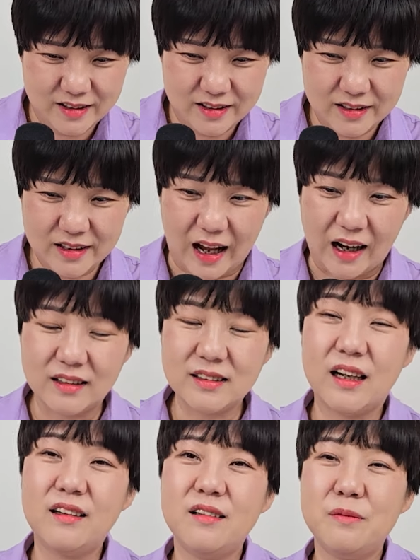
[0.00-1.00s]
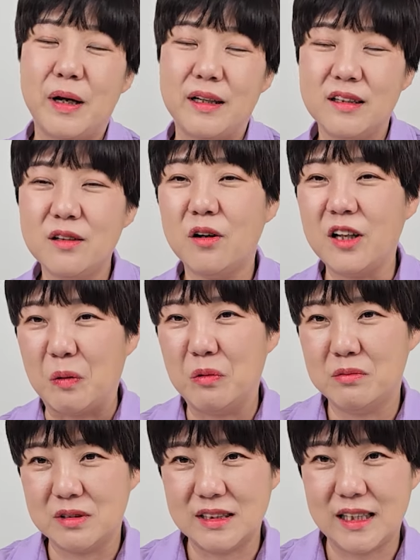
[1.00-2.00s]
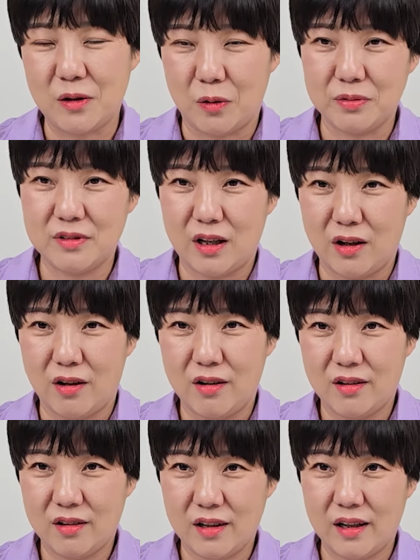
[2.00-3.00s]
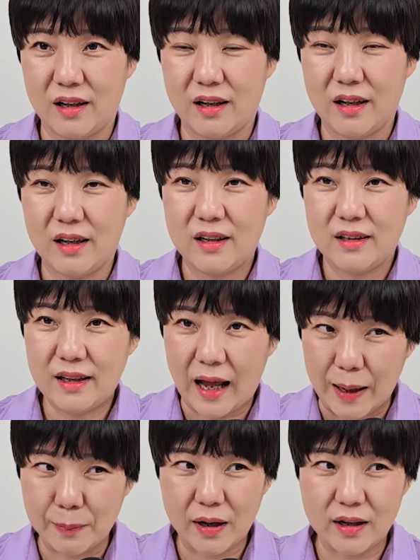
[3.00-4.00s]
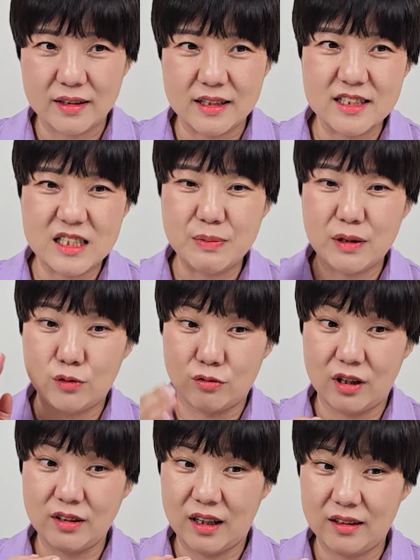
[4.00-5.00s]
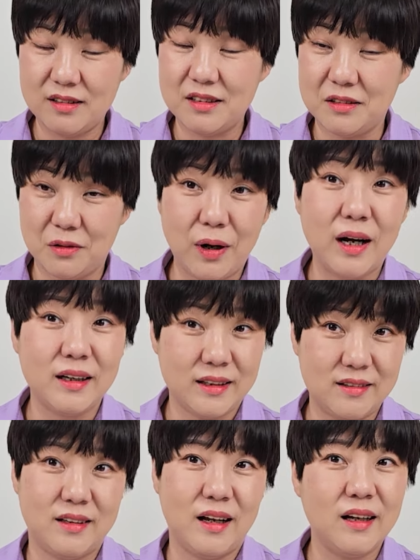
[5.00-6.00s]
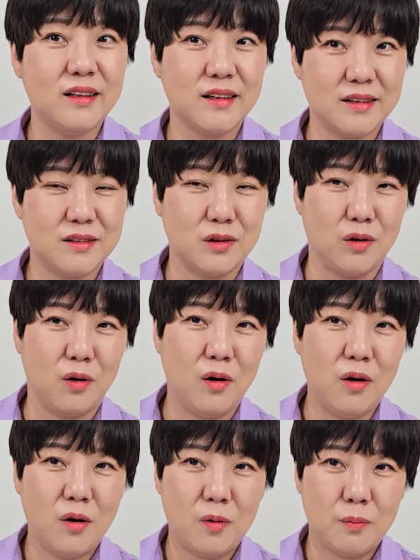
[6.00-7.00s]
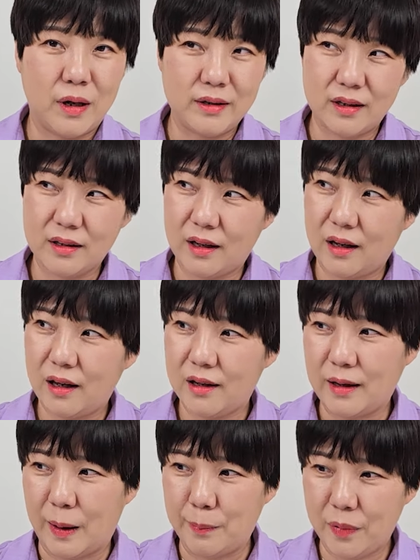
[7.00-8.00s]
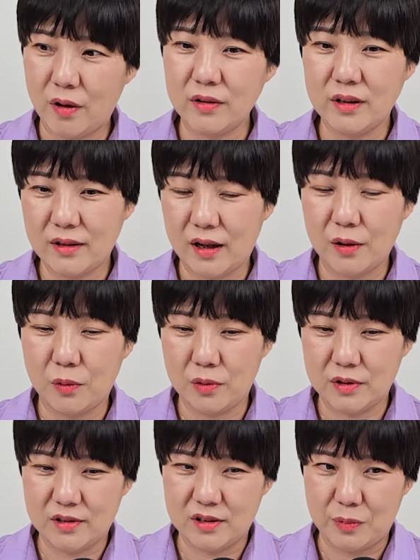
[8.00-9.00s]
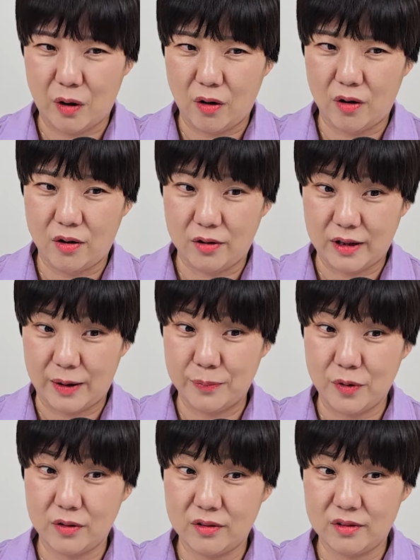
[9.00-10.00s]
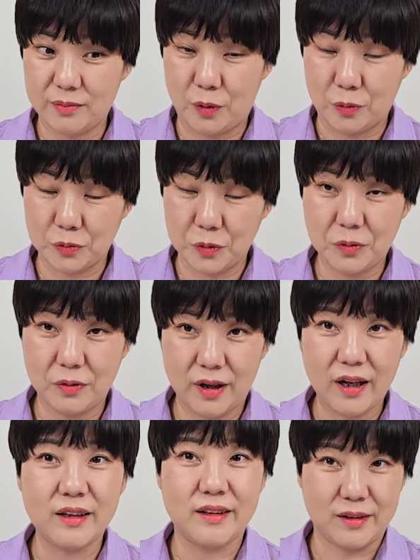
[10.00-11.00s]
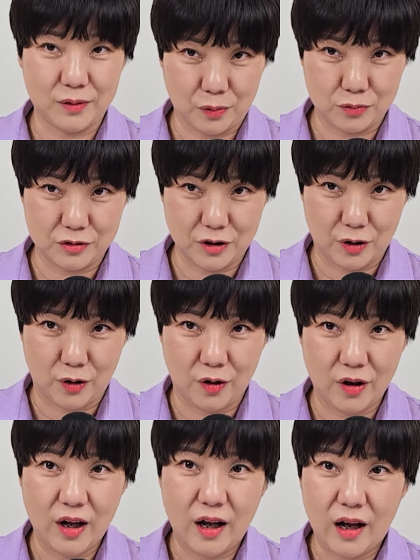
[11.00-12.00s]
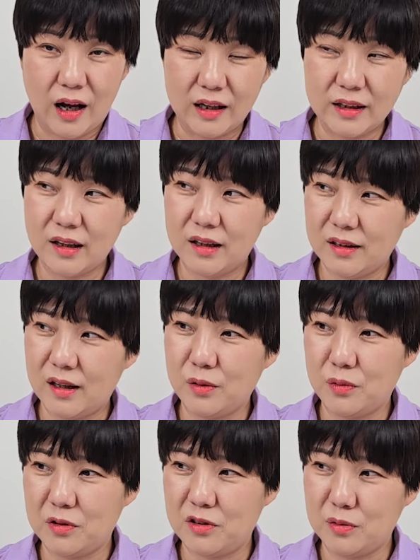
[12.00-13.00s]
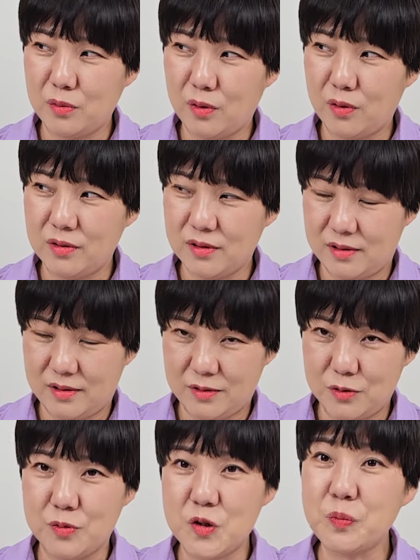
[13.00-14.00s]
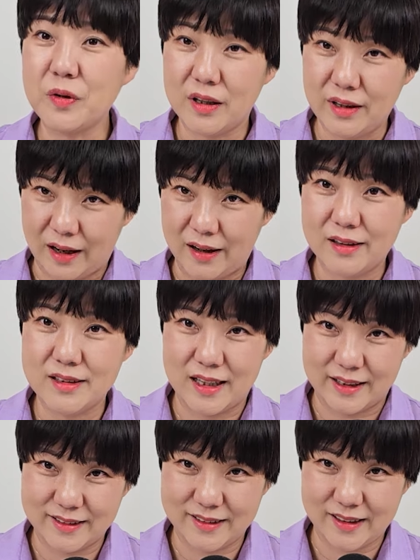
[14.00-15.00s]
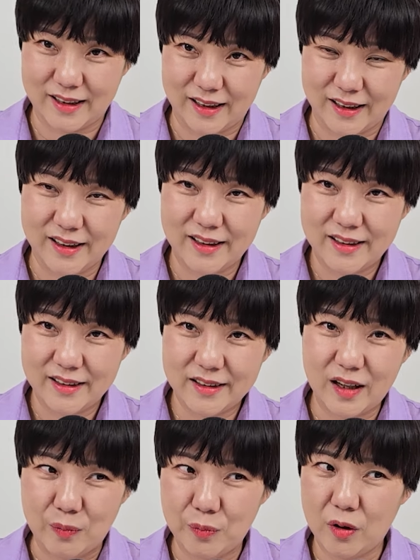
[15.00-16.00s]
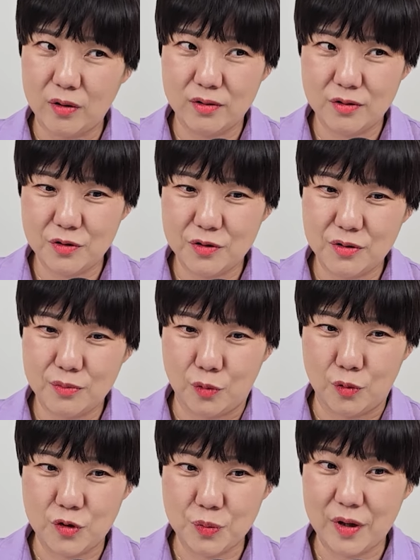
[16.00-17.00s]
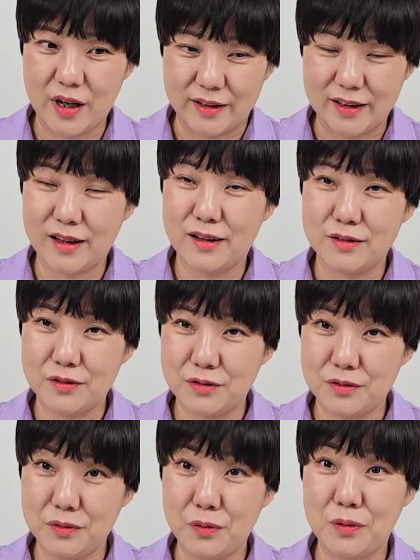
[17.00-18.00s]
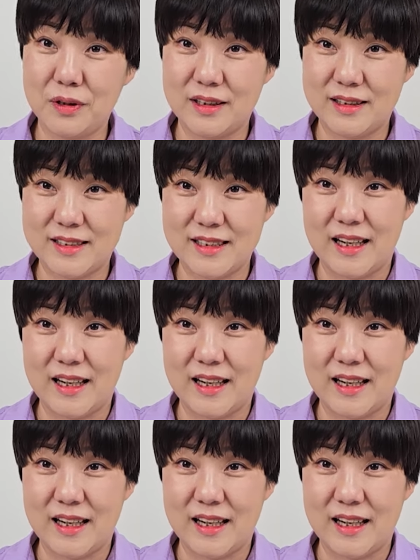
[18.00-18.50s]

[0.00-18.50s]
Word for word: 낙찰을 받는 건 아무 문제가 없어요. 예. 네. 다만 이 집에 누가 사는지는 확인을 해야 되겠죠. 만약에 남편이 살고 있으면 남편을 명도를 해야 될 거고요. 아내가 살고 있으면 좀 쉽게 나가지 않을까. 남편은 뭐 쉽게 안 나갈 수도 있지